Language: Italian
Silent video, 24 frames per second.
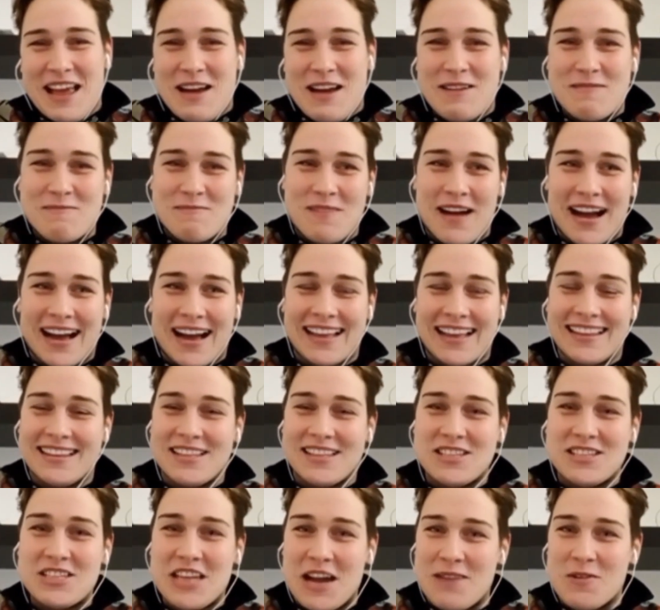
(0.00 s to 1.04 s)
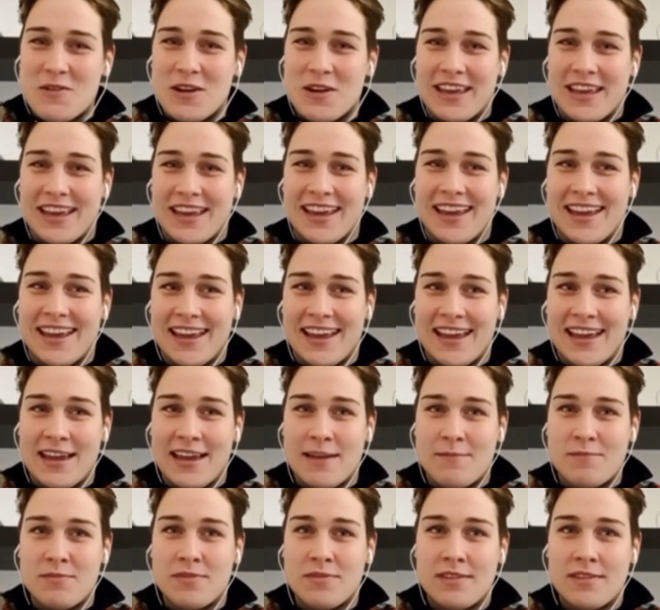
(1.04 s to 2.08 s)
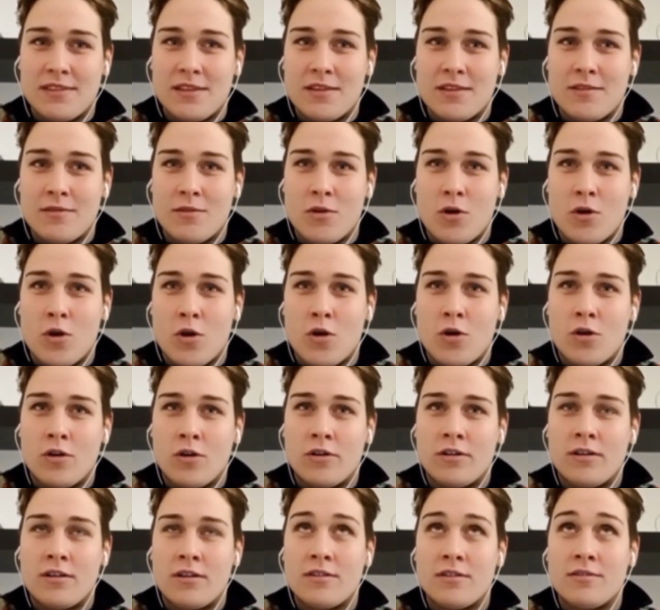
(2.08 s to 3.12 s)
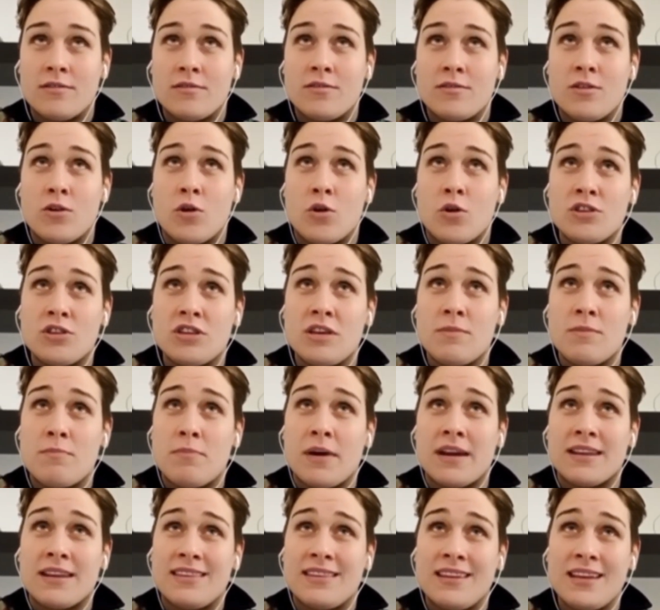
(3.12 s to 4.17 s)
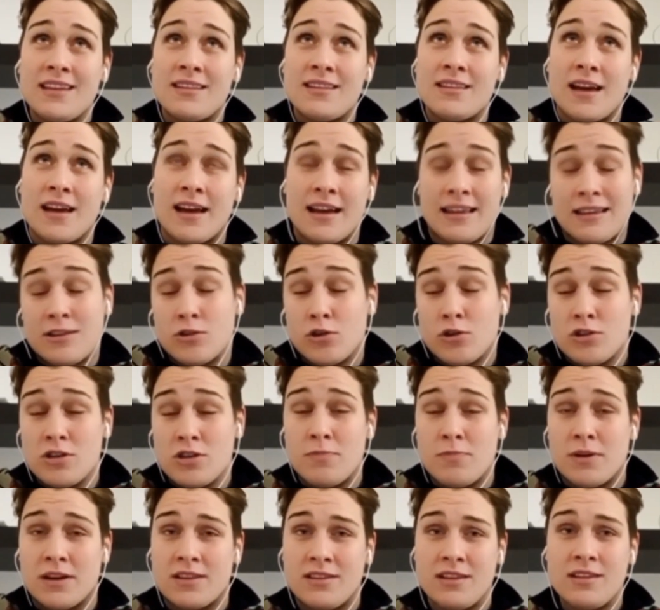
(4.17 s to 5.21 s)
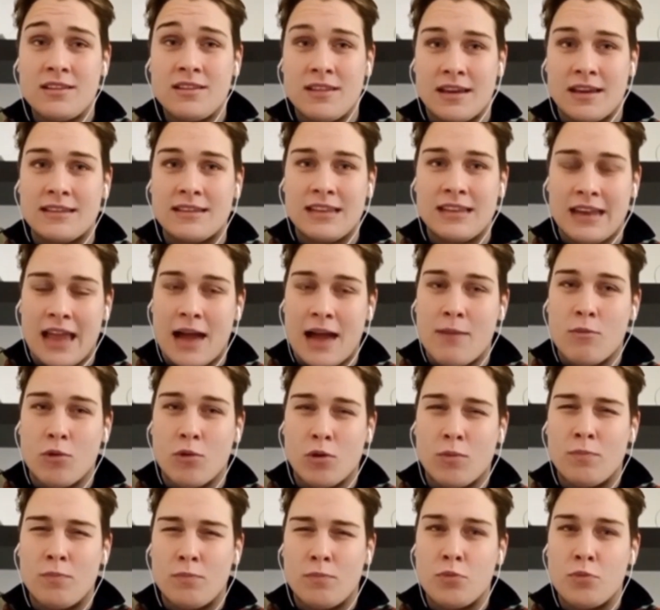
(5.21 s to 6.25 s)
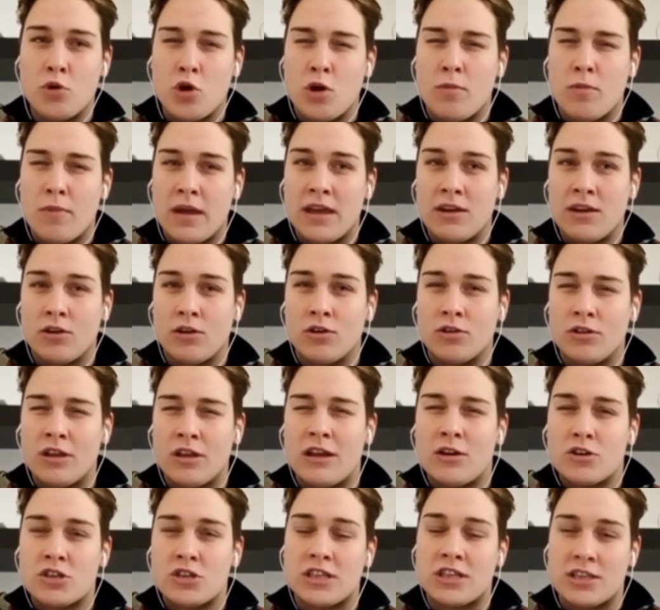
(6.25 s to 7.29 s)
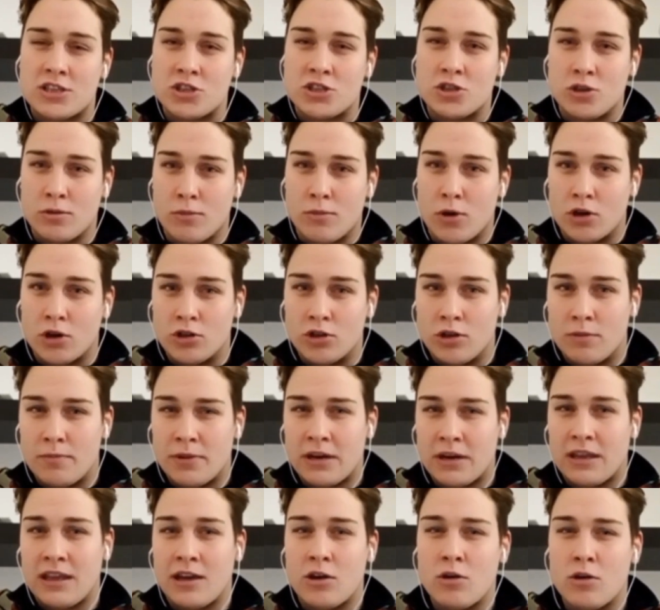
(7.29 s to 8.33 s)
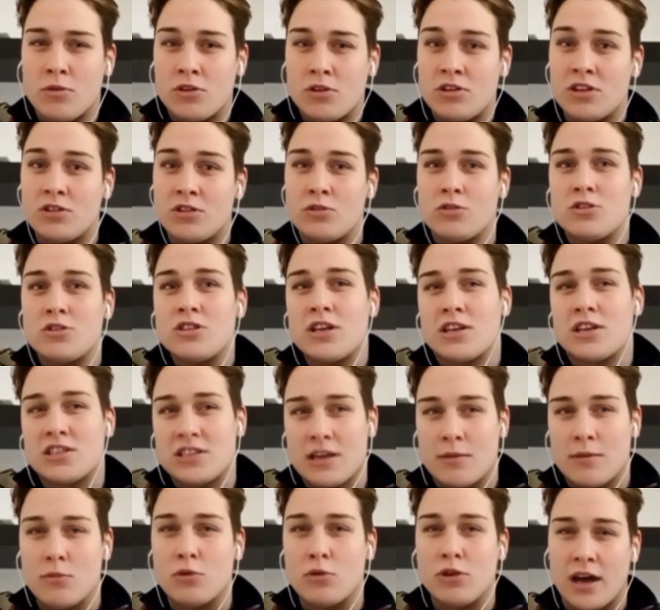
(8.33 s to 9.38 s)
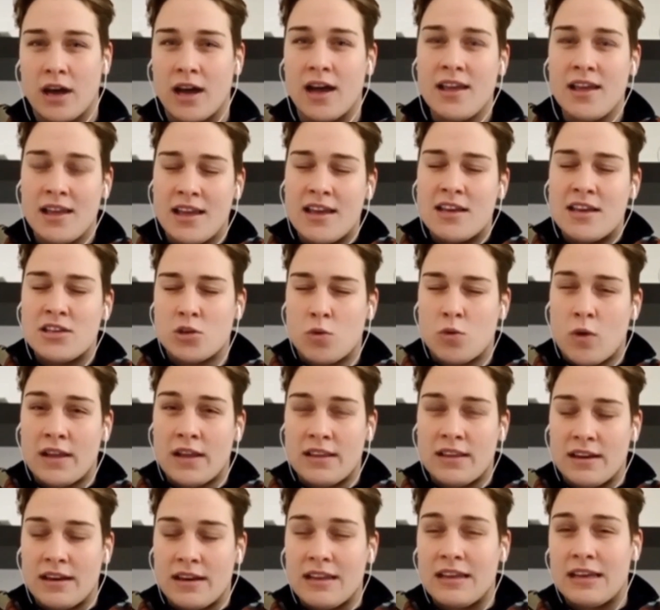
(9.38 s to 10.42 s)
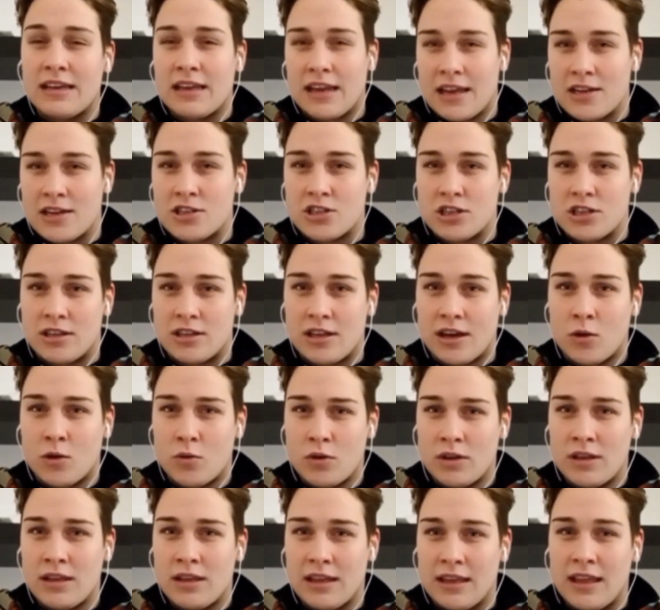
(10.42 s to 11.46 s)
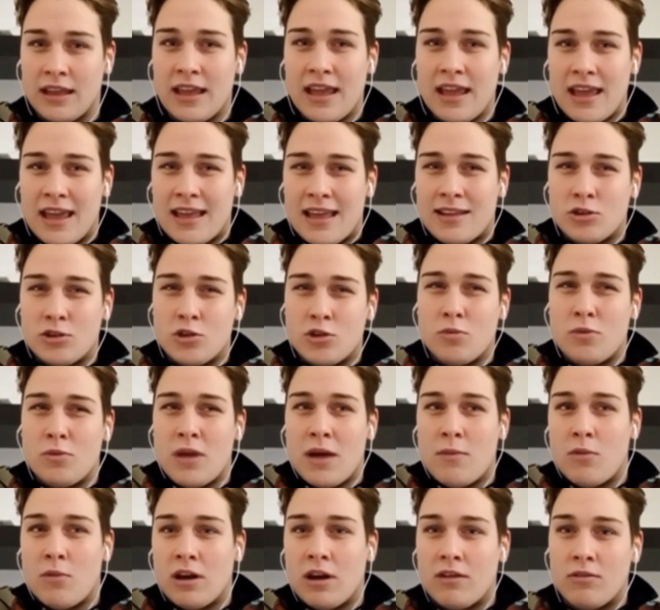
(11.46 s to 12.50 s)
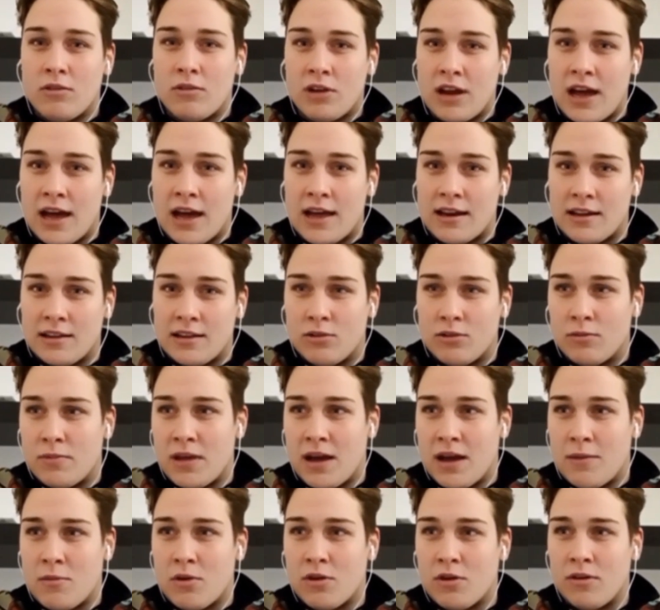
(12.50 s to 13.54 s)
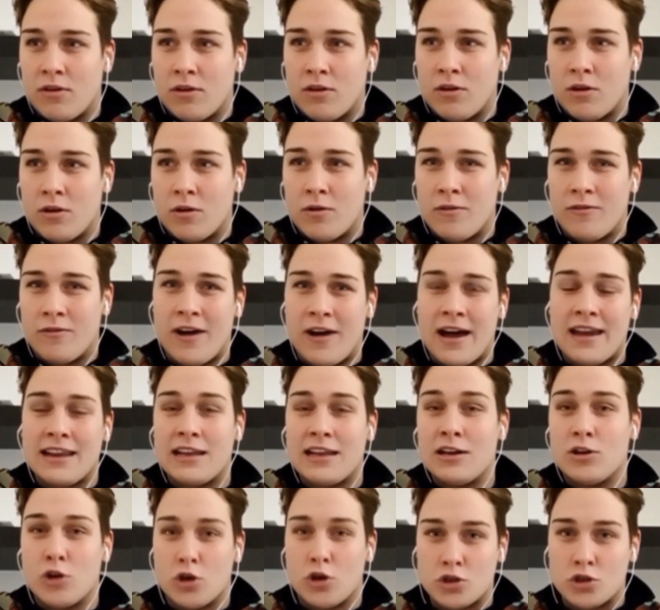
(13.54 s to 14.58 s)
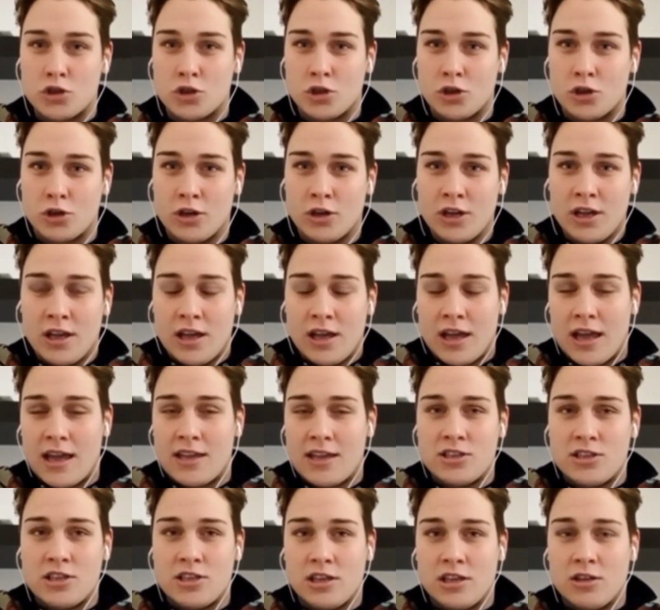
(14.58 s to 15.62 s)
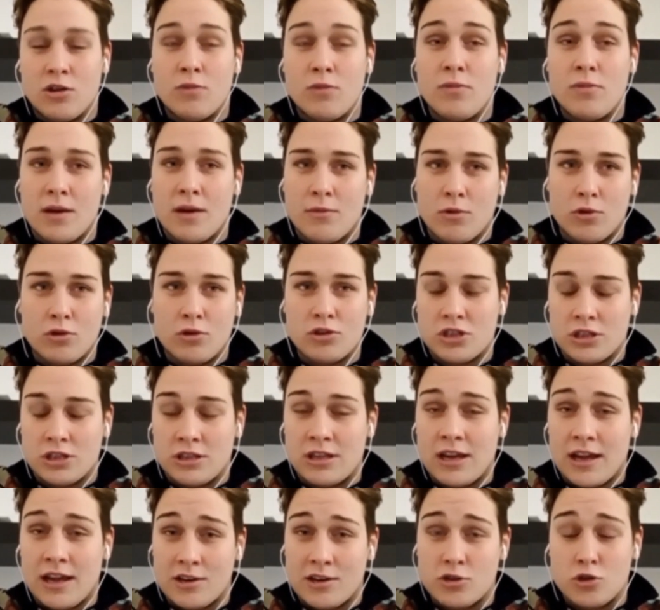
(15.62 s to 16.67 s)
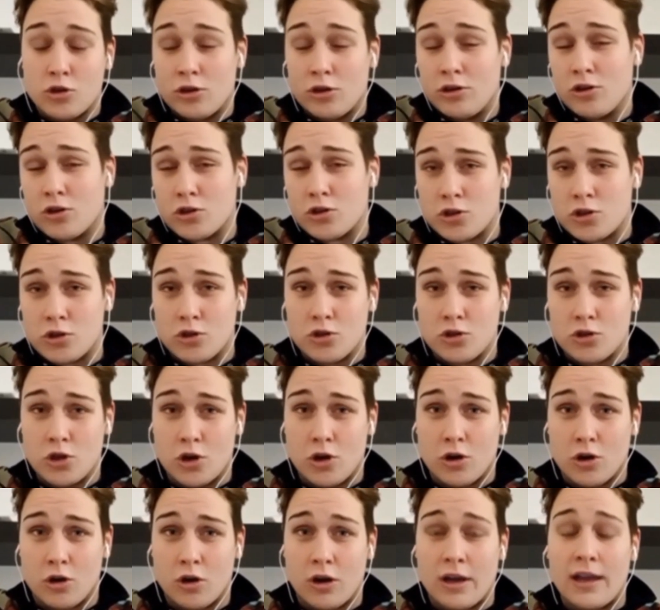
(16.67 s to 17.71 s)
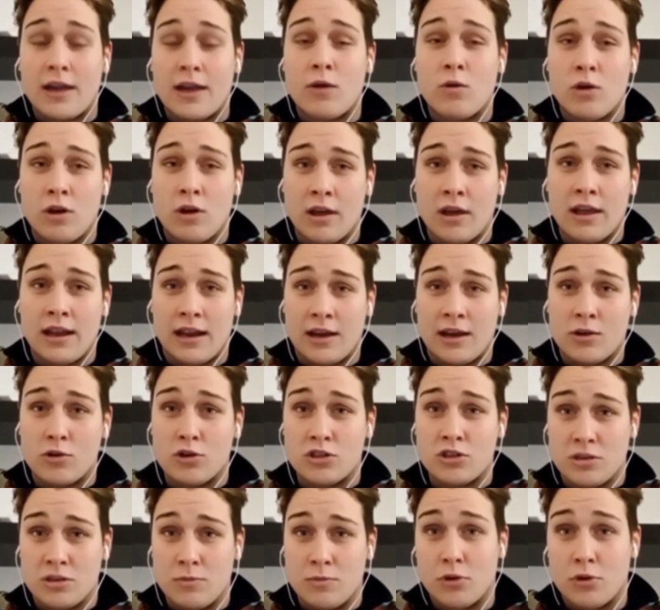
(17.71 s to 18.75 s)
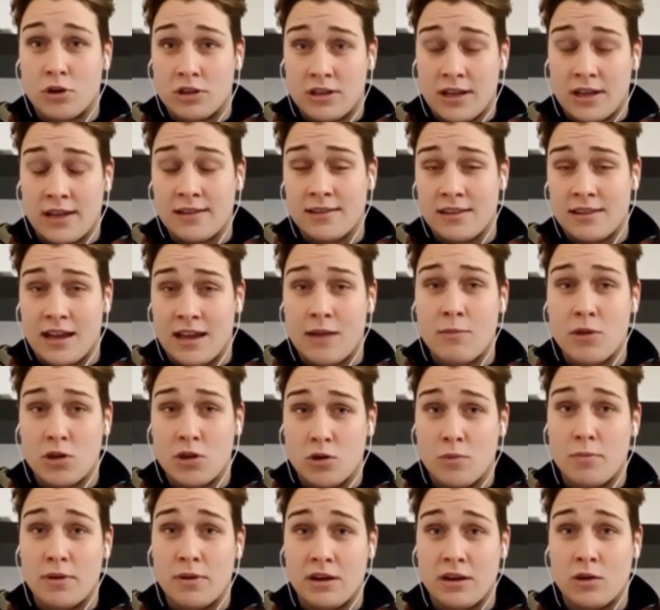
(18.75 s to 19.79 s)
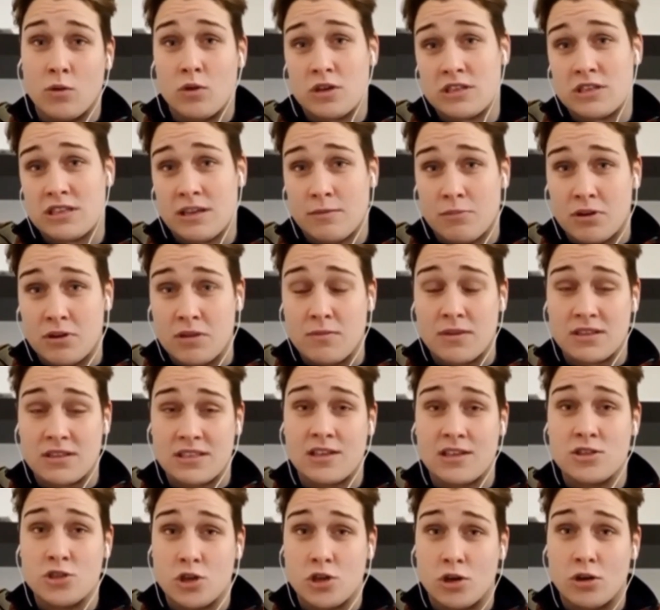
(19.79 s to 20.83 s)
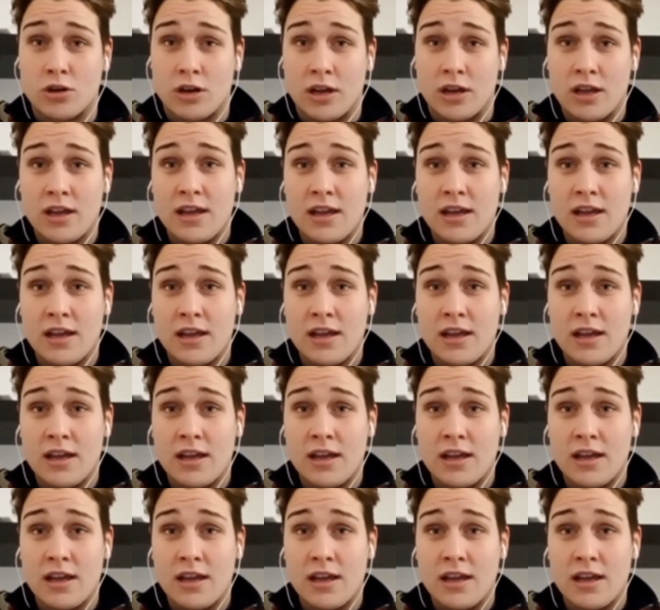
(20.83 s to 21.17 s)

ma diciamo che ogni partita, in ogni partita entriamo più o meno nello stesso modo, perché come ho detto già siamo una squadra in crescita, quindi dobbiamo lavorare, dobbiamo fare il nostro e ci dobbiamo concentrare sul nostro gioco e quella è la cosa importante almeno per questa prima stagione.